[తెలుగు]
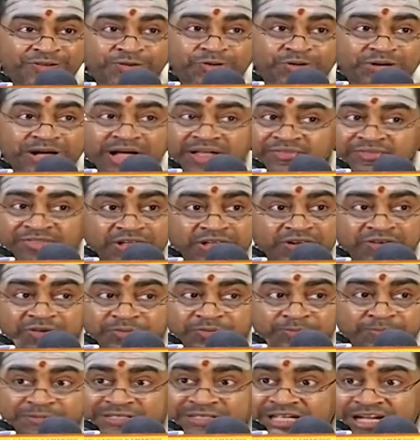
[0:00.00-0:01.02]
యుగాంతంలో
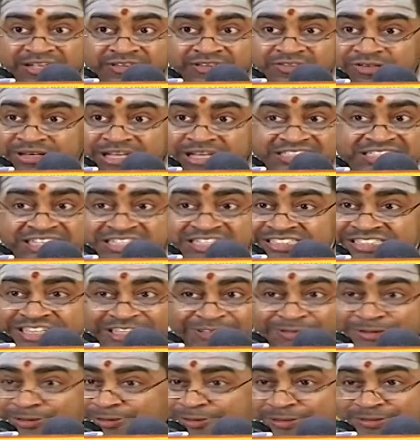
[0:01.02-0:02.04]
జగత్తు
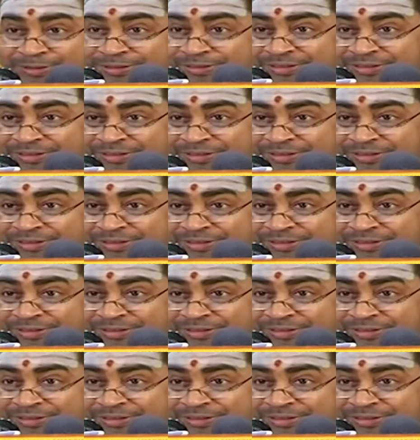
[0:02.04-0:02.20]
నశించదు